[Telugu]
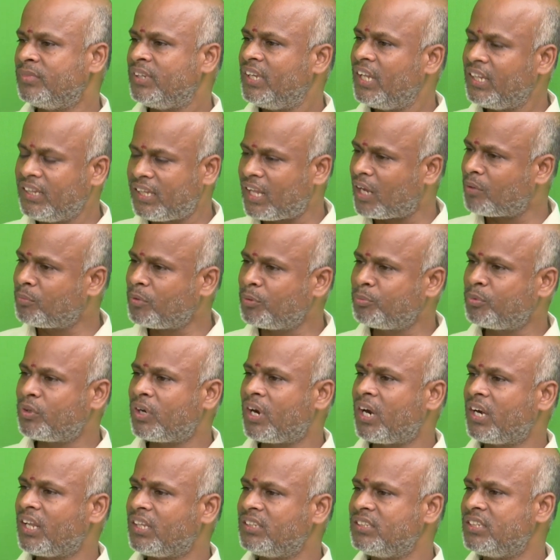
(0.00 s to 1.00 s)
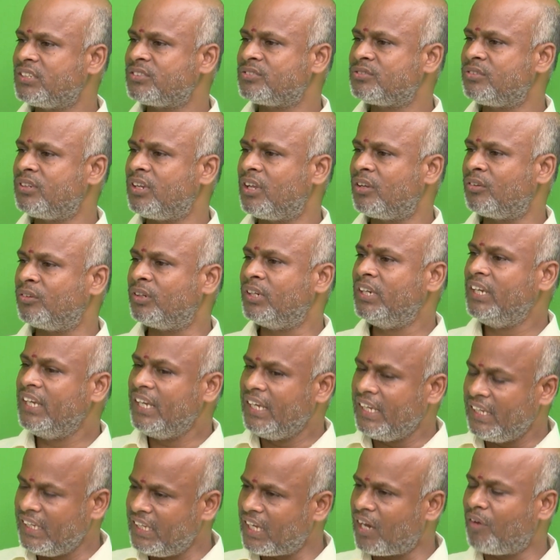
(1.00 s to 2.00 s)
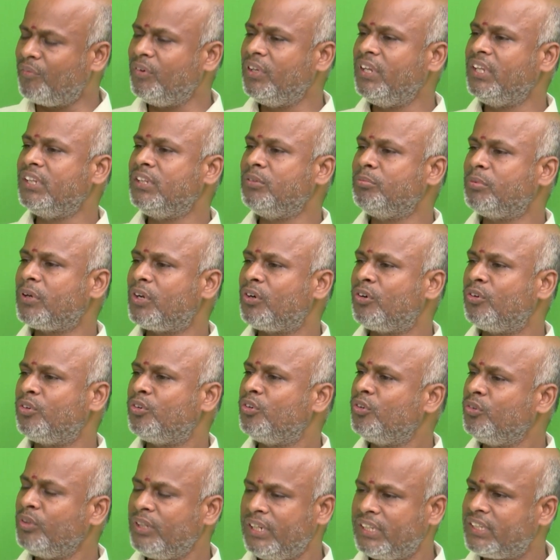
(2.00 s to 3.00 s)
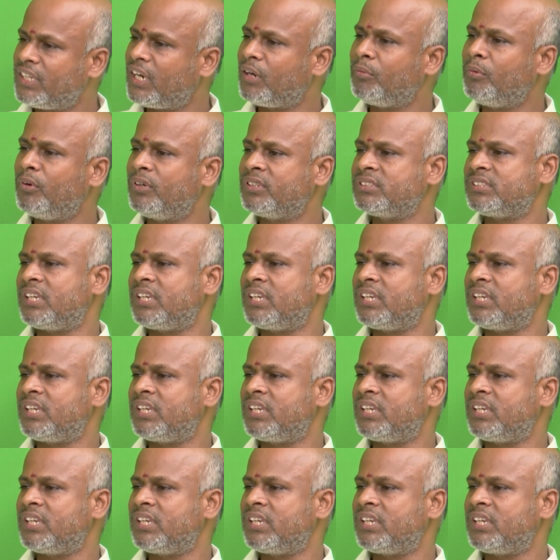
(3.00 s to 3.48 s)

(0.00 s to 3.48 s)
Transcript: నేను ధర్మ పోరాటం చేస్తున్నాను ఈ అవినీతి పరుడు నిద్రపోడు